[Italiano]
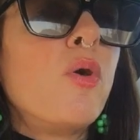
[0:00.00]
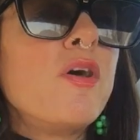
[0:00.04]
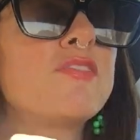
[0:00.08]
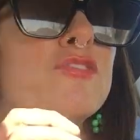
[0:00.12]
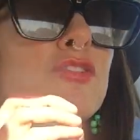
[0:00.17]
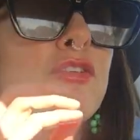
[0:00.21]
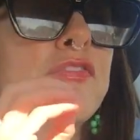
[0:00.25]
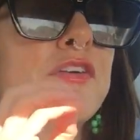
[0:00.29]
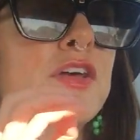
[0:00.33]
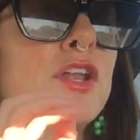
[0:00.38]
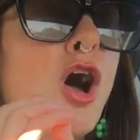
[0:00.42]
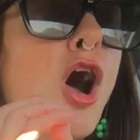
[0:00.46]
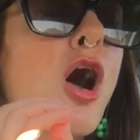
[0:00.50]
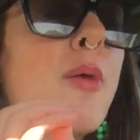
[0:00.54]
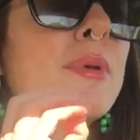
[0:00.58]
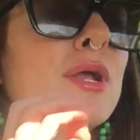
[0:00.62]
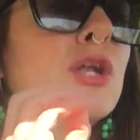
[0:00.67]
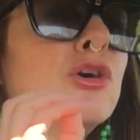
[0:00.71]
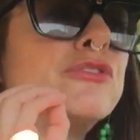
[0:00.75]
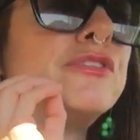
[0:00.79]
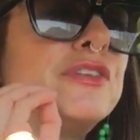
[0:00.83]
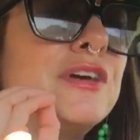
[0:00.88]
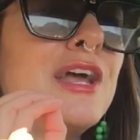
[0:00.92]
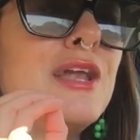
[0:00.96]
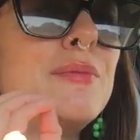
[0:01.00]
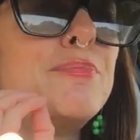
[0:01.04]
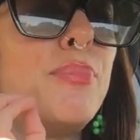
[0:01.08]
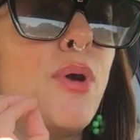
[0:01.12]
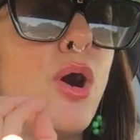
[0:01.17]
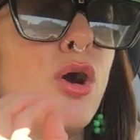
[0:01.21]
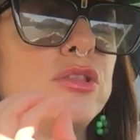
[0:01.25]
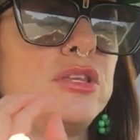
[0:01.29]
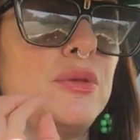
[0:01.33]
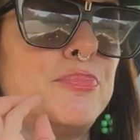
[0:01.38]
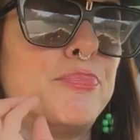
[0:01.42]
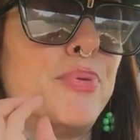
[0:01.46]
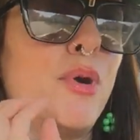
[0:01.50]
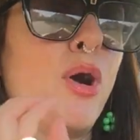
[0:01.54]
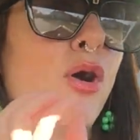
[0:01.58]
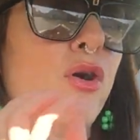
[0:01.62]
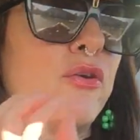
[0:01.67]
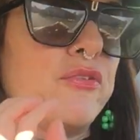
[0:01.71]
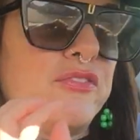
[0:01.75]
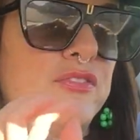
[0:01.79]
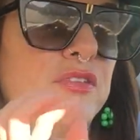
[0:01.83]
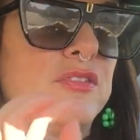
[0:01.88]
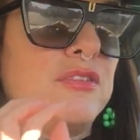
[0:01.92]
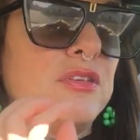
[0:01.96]
questo fenomeno del body
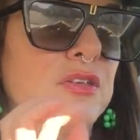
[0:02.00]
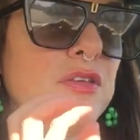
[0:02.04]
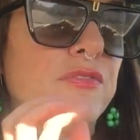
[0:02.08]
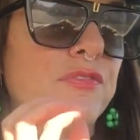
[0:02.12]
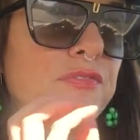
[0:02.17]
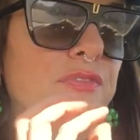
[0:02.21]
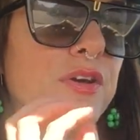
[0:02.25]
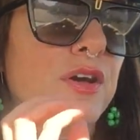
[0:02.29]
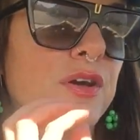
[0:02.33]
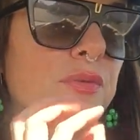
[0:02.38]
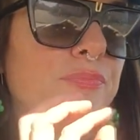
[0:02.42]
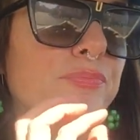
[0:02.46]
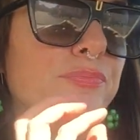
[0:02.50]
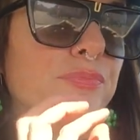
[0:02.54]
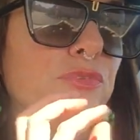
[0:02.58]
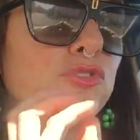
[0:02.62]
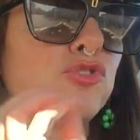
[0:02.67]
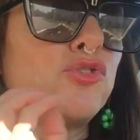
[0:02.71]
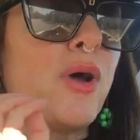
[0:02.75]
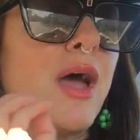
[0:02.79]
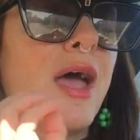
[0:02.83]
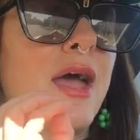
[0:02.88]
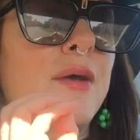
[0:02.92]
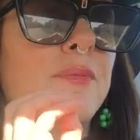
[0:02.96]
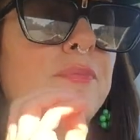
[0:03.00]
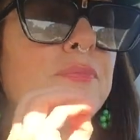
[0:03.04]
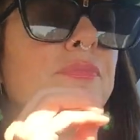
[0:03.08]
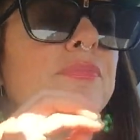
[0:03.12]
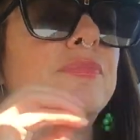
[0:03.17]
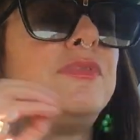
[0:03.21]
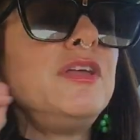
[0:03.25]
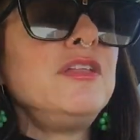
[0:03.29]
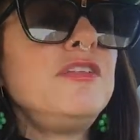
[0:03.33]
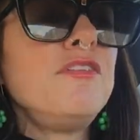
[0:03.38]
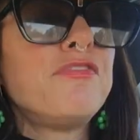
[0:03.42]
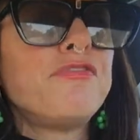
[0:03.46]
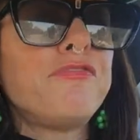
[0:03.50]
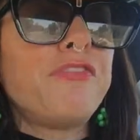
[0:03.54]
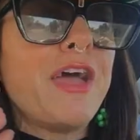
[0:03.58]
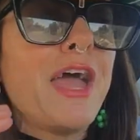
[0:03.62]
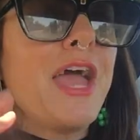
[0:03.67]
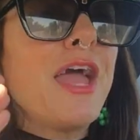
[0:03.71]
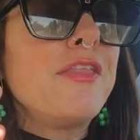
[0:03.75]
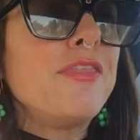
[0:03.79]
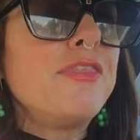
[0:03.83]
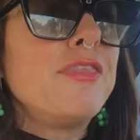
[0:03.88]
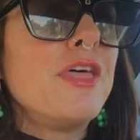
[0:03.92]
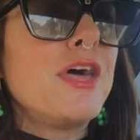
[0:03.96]
positive, cioè di
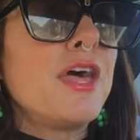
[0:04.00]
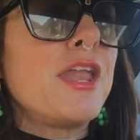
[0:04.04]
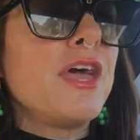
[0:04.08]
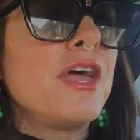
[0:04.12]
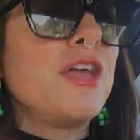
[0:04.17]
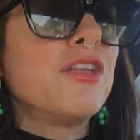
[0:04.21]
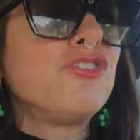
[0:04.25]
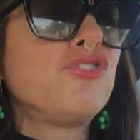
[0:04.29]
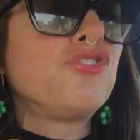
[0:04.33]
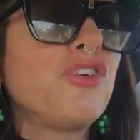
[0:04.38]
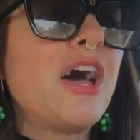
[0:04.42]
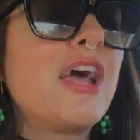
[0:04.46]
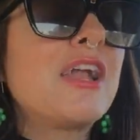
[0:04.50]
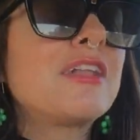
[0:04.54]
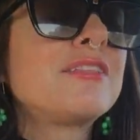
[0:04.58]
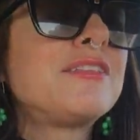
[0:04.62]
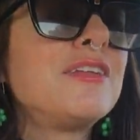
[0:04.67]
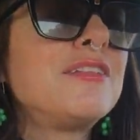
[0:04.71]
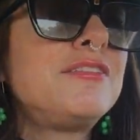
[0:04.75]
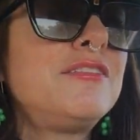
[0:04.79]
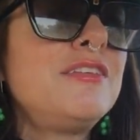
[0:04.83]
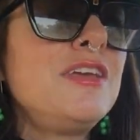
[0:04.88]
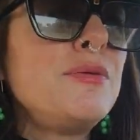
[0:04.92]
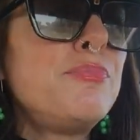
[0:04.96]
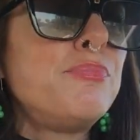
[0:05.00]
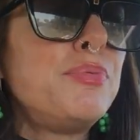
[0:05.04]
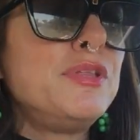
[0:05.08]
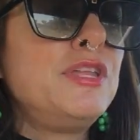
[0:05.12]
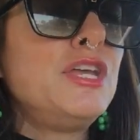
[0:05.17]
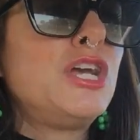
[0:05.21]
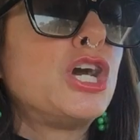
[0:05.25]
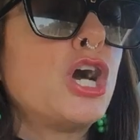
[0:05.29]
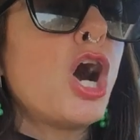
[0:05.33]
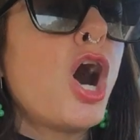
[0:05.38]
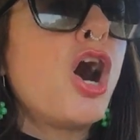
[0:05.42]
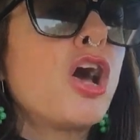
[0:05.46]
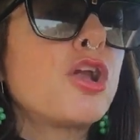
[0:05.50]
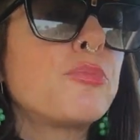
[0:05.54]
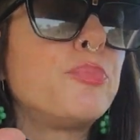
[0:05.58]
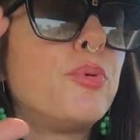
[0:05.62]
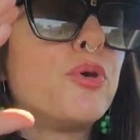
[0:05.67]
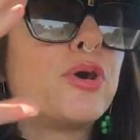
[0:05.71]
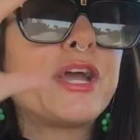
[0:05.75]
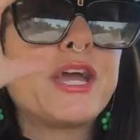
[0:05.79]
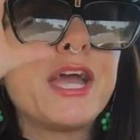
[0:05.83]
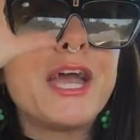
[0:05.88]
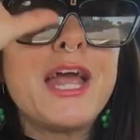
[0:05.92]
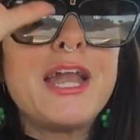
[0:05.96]
difendere certi tipi di
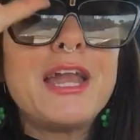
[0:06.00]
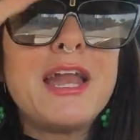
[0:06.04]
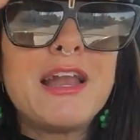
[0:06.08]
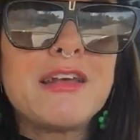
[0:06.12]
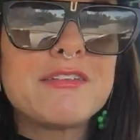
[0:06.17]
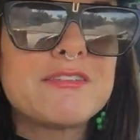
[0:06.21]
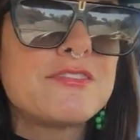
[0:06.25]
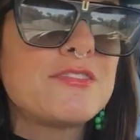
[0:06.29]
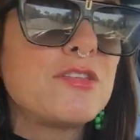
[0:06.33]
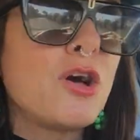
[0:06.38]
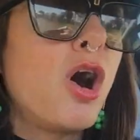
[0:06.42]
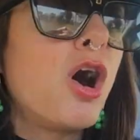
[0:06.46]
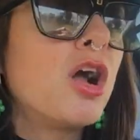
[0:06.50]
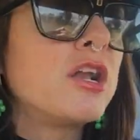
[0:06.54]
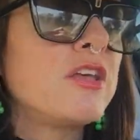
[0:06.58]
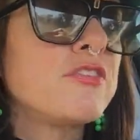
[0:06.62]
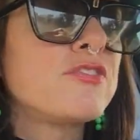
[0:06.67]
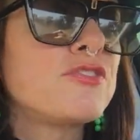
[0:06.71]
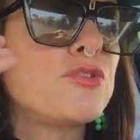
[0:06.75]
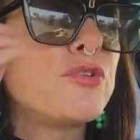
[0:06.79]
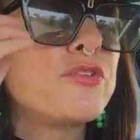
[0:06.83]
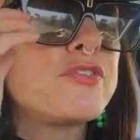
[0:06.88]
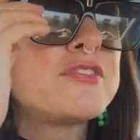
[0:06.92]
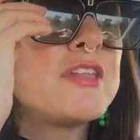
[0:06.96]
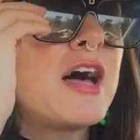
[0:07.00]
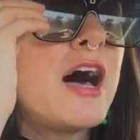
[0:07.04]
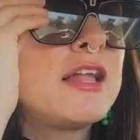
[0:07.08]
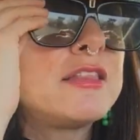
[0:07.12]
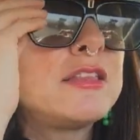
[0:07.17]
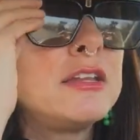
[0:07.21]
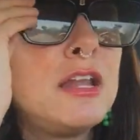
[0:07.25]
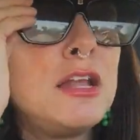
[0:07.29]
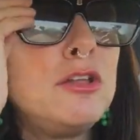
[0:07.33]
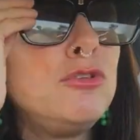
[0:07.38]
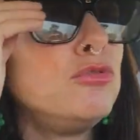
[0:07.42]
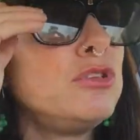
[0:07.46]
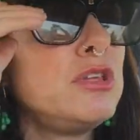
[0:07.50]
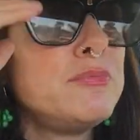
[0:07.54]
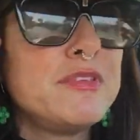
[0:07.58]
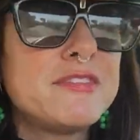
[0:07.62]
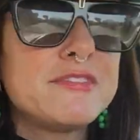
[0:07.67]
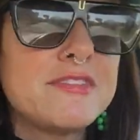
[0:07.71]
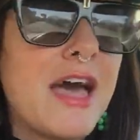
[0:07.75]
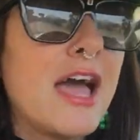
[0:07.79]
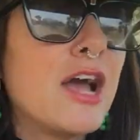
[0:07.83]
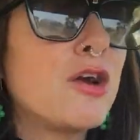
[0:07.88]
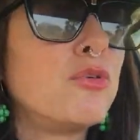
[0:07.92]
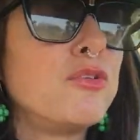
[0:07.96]
corpo che nella storia sono stati negli ultimi
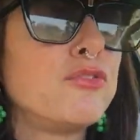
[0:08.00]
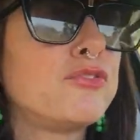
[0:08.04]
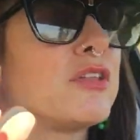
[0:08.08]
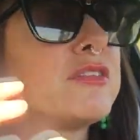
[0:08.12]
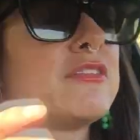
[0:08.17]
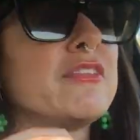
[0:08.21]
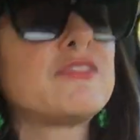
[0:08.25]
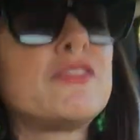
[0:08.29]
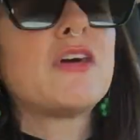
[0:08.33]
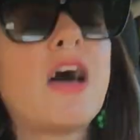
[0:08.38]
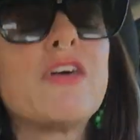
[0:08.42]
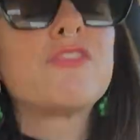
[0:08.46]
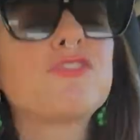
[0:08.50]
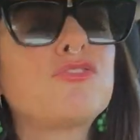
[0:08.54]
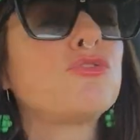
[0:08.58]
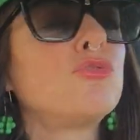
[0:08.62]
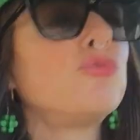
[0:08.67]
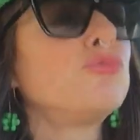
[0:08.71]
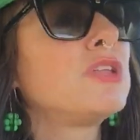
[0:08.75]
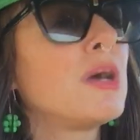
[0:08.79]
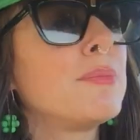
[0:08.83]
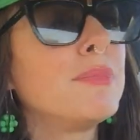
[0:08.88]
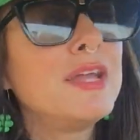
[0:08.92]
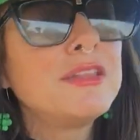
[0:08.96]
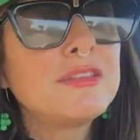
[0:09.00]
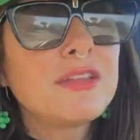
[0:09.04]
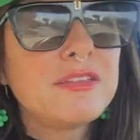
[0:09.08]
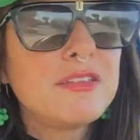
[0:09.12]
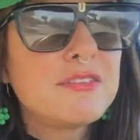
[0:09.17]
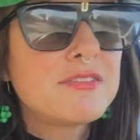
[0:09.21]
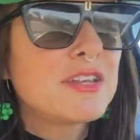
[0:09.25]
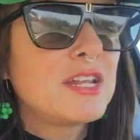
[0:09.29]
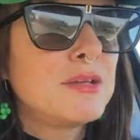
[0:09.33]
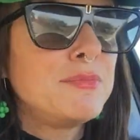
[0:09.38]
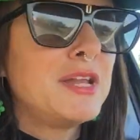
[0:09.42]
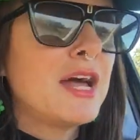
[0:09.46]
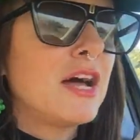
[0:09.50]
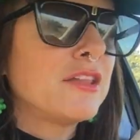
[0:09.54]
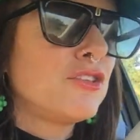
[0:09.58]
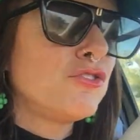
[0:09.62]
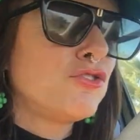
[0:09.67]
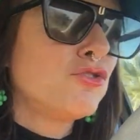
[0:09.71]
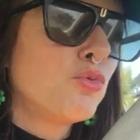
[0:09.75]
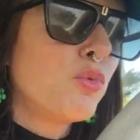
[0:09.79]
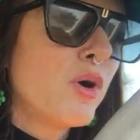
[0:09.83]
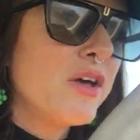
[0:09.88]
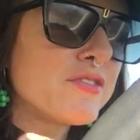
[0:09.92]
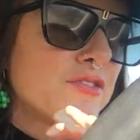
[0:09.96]
secoli sono stati assolutamente discriminati
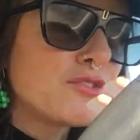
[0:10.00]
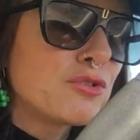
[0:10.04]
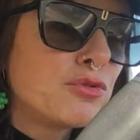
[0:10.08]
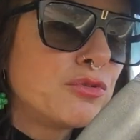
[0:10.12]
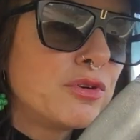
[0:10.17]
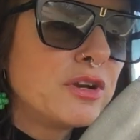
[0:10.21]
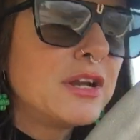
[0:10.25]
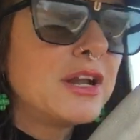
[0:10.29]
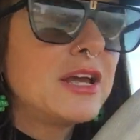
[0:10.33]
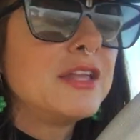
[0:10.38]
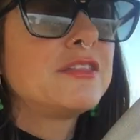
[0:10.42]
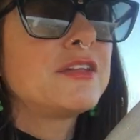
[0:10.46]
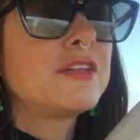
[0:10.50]
su questo non ne